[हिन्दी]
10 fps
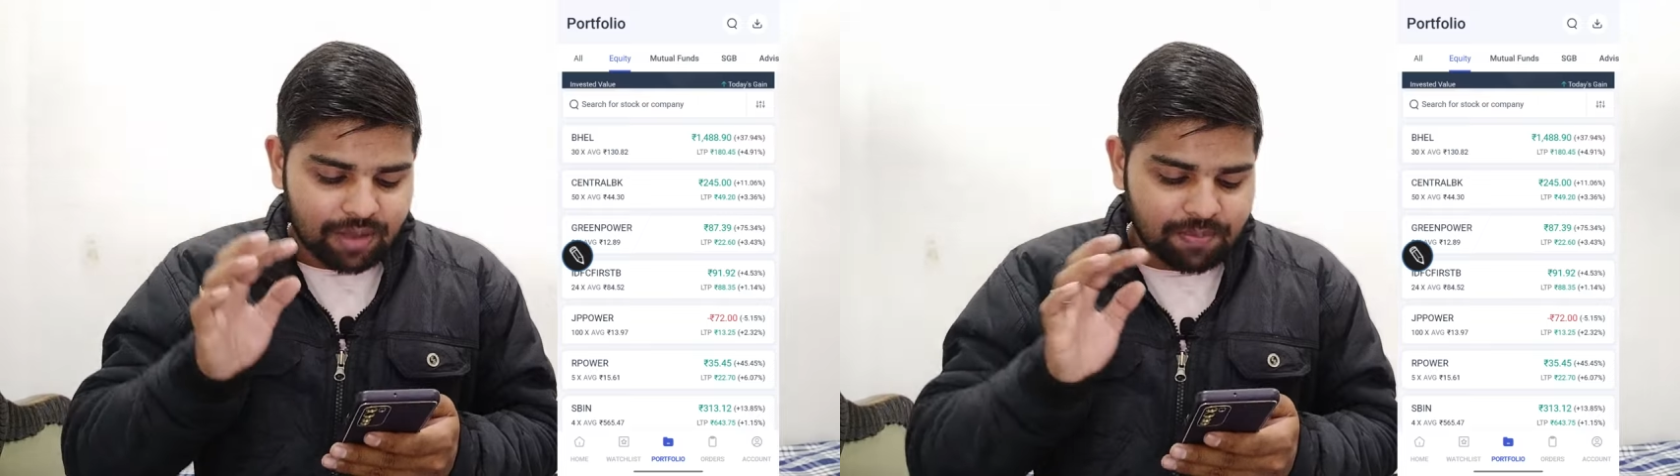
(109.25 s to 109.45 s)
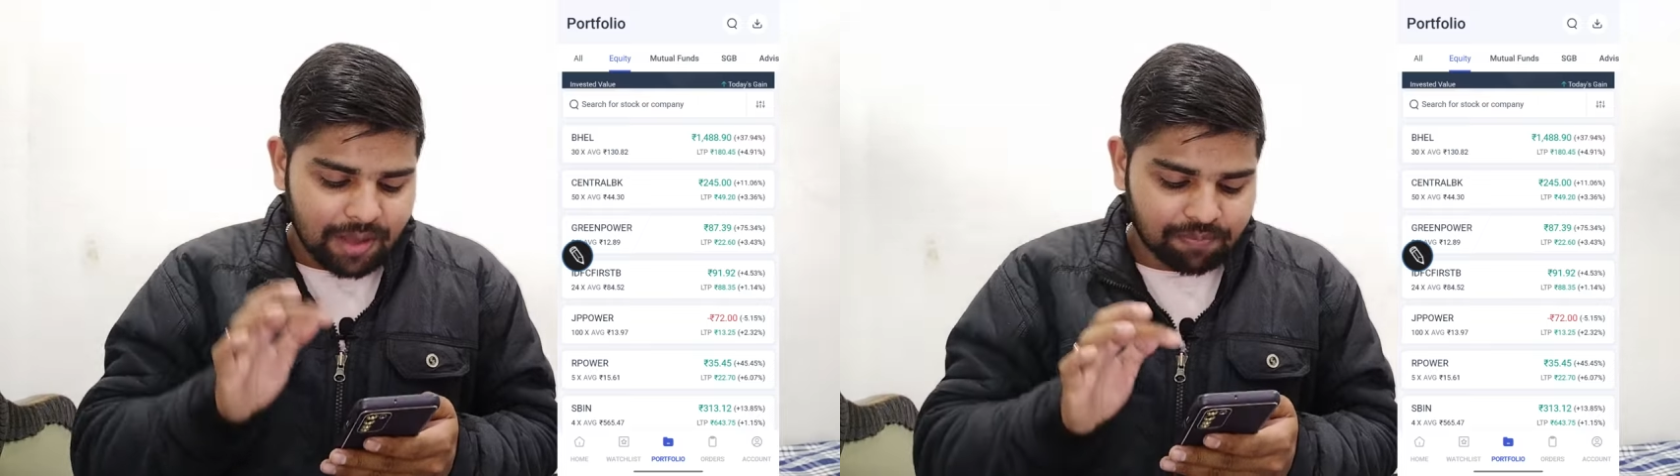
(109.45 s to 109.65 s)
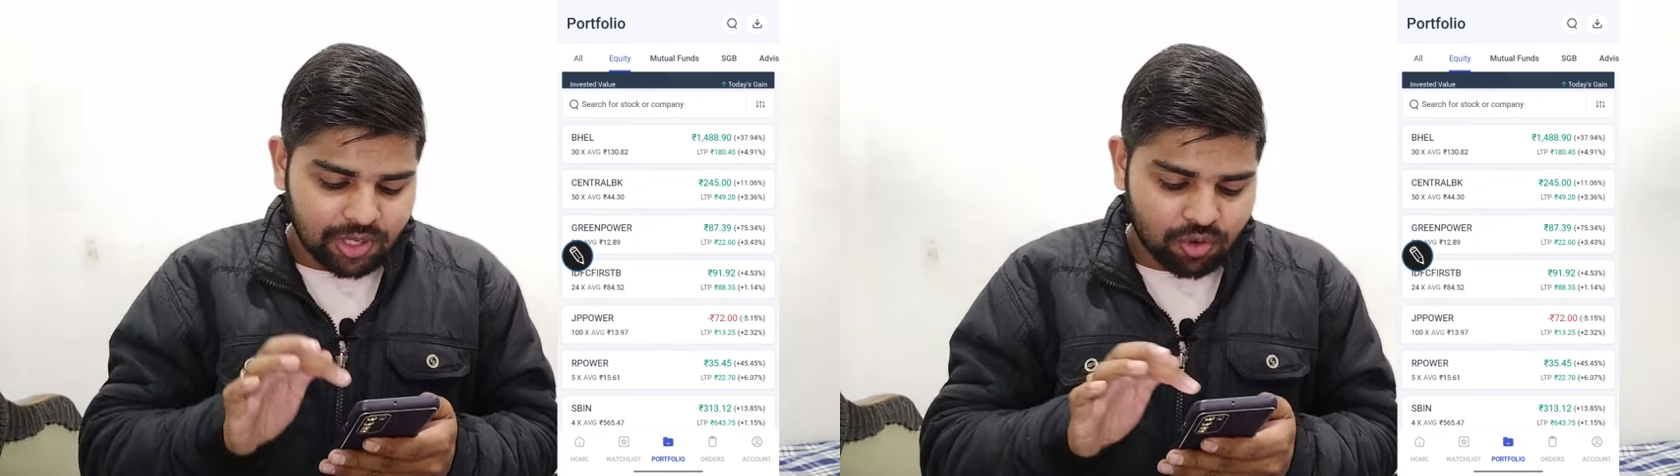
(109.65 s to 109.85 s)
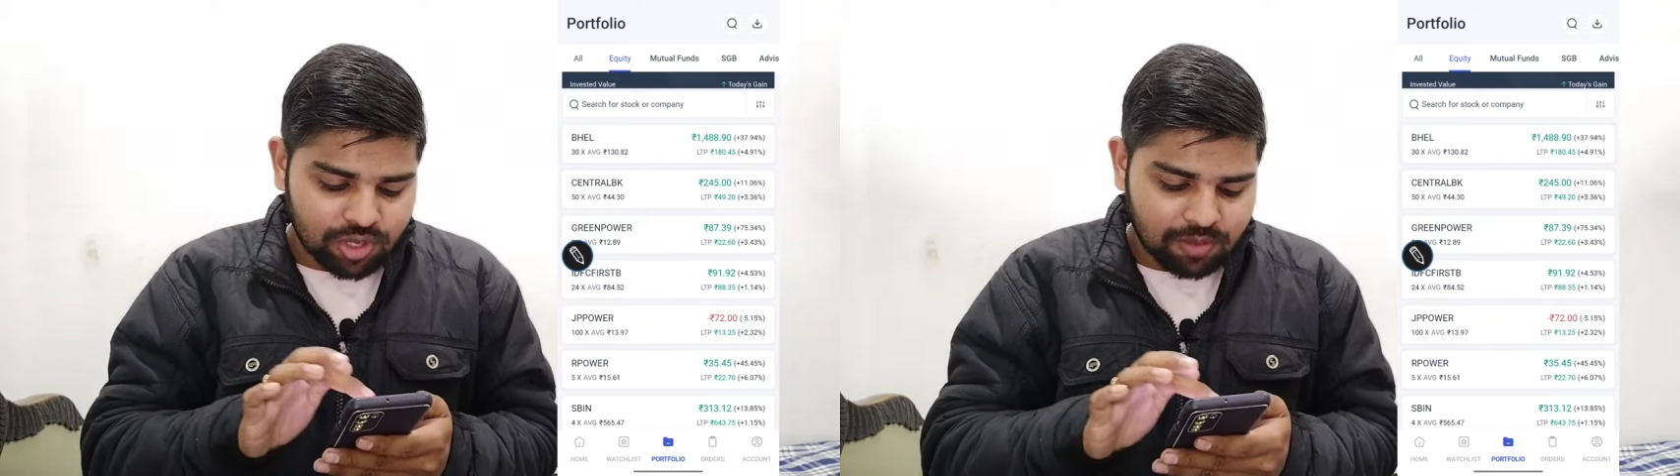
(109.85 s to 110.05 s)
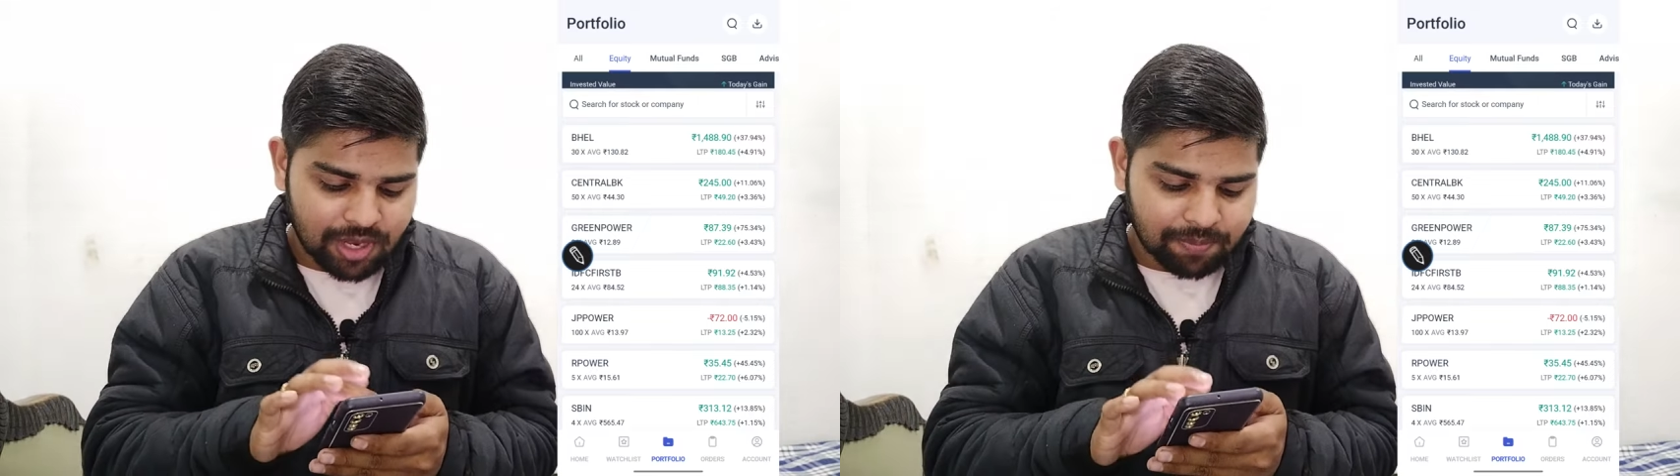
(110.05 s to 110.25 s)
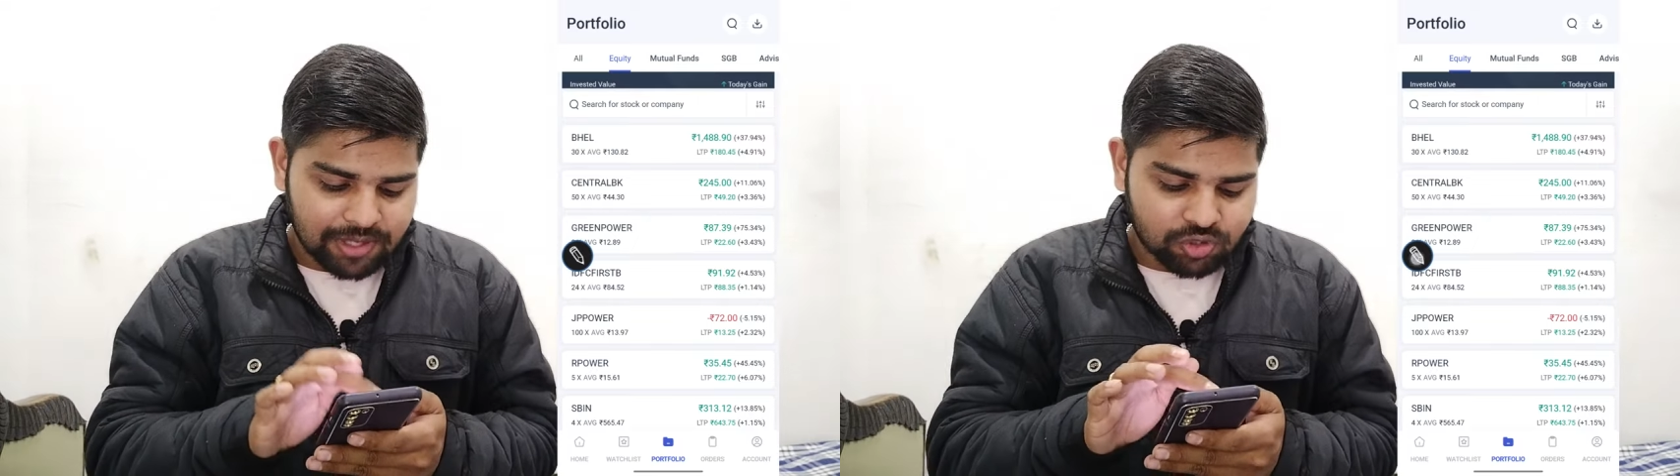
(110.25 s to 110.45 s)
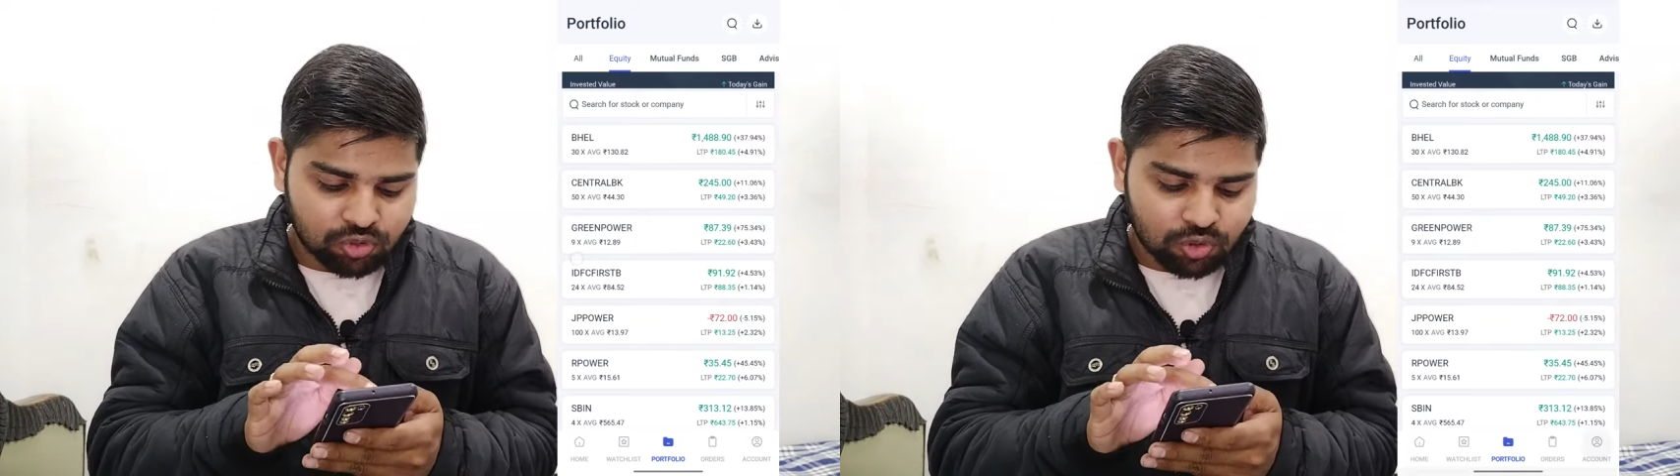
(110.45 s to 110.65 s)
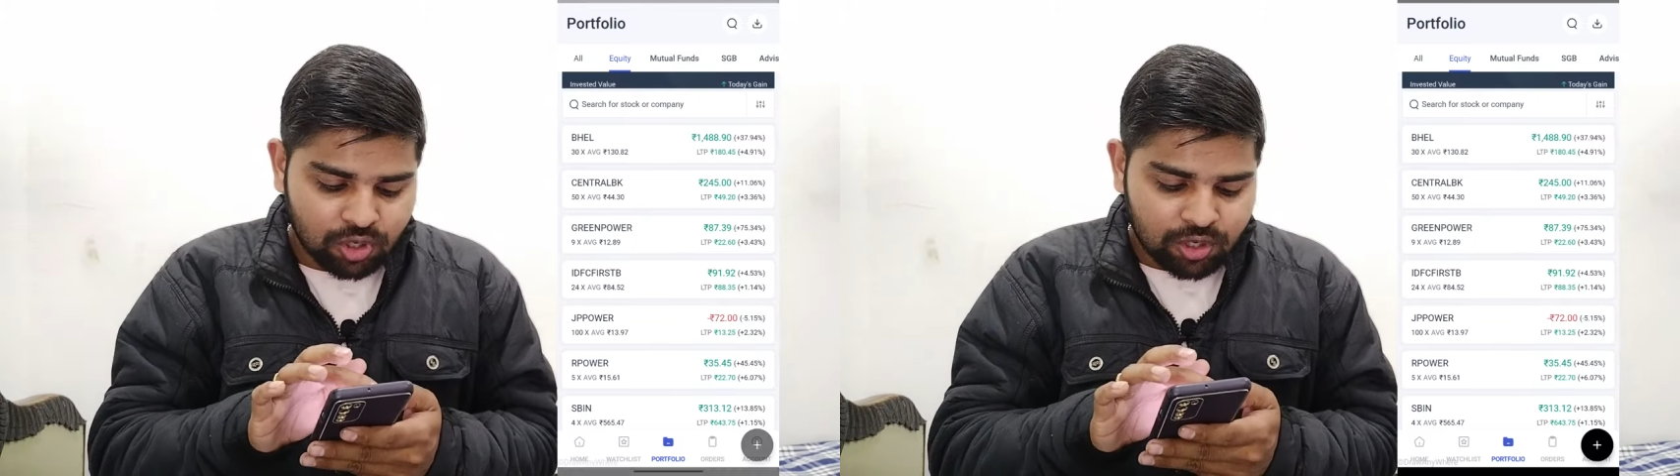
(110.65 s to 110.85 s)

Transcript: अभी आप देखो कि मेरे पास जो